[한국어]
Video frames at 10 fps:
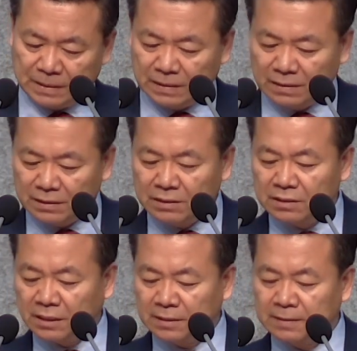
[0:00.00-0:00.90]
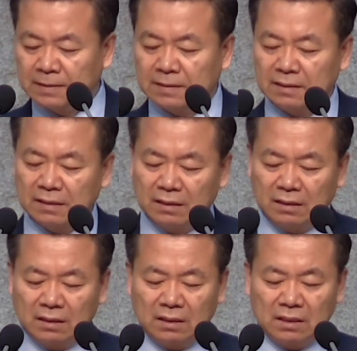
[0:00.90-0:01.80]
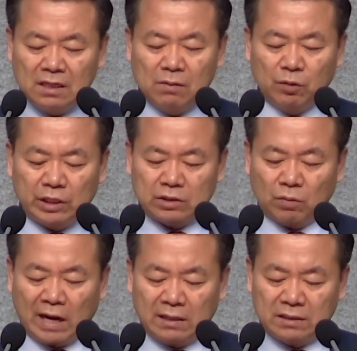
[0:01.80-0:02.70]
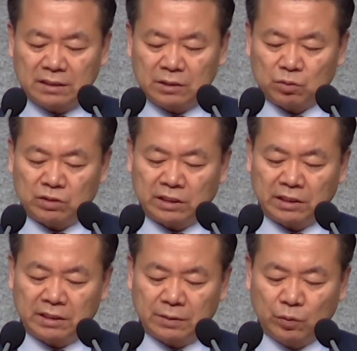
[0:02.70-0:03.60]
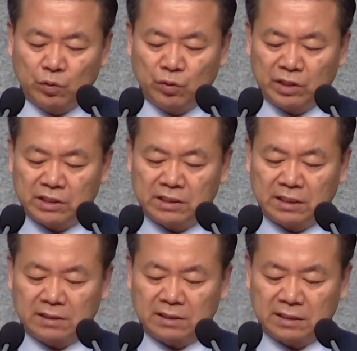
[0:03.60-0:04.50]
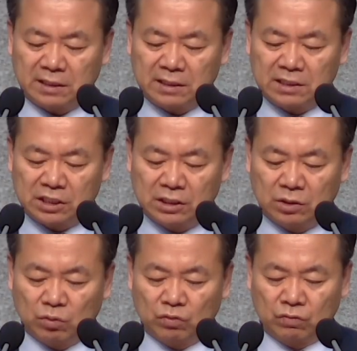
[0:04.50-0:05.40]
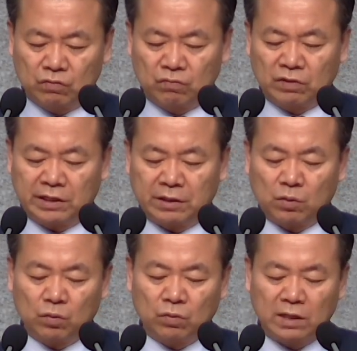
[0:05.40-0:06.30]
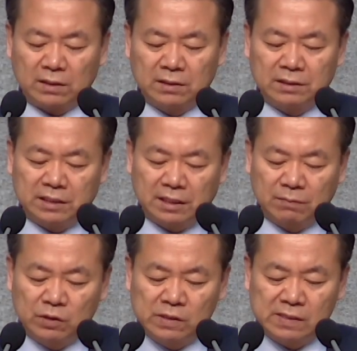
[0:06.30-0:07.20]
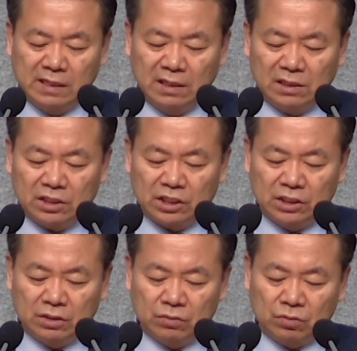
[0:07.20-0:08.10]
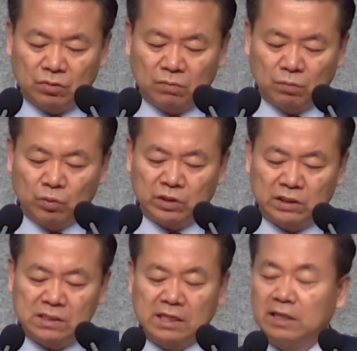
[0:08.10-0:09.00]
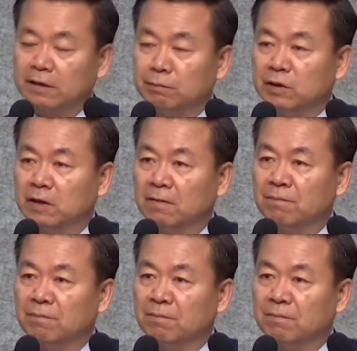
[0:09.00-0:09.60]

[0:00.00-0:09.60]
신사는 일본에서 왕실의 조상이나 고유의 신앙 대상인 신 또는 국가의 공로가 큰 사람을 신으로 모신 사당입니다.